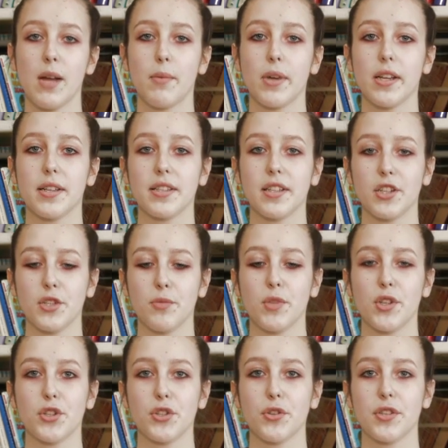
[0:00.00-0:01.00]
Ты часто
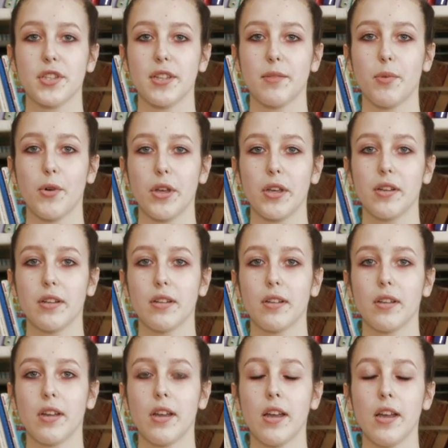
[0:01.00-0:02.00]
горе видел людское.
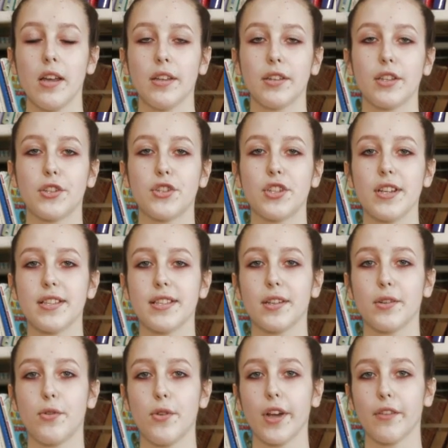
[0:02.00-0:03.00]
Ты
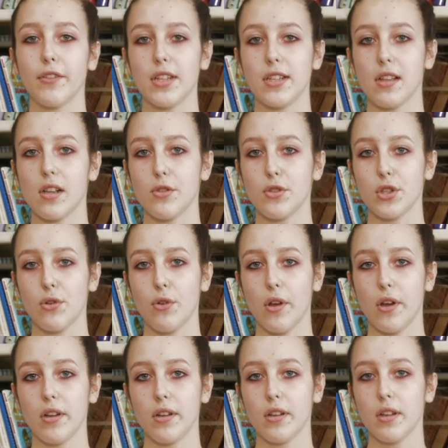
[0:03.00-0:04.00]
миллионы лет свела для
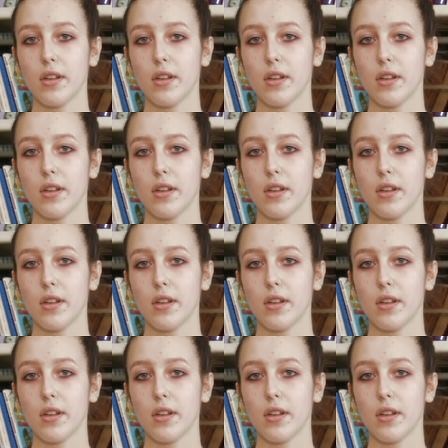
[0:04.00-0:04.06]
нас.